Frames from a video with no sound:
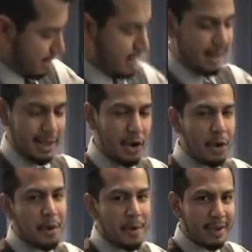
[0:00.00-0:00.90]
ya tengo
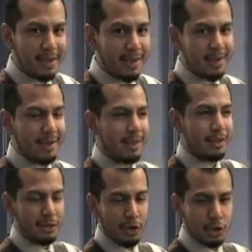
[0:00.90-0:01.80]
a mi bebé aquí, que
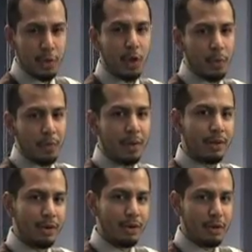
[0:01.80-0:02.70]
Dios me lo
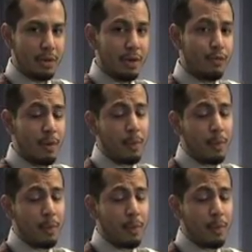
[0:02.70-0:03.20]
prometió y fue